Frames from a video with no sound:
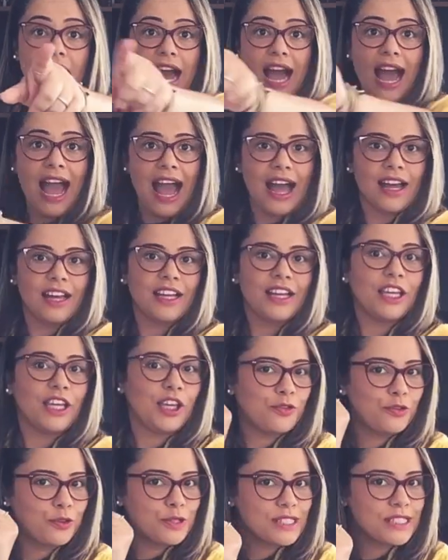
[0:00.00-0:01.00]
Ah,
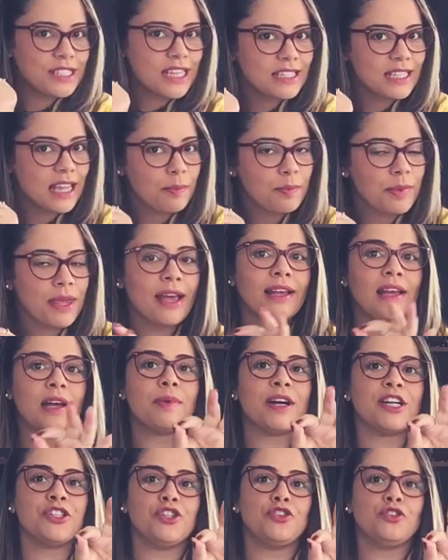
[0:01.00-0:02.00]
e você sabia que
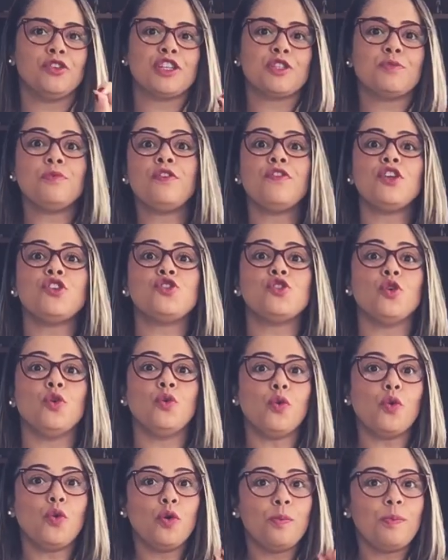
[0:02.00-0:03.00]
a partir de
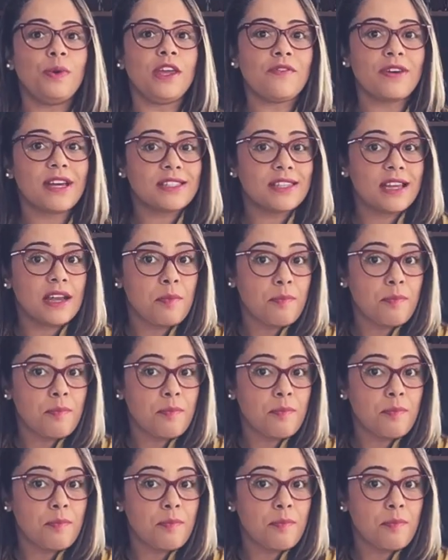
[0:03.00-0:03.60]
2021 o BIM vai ser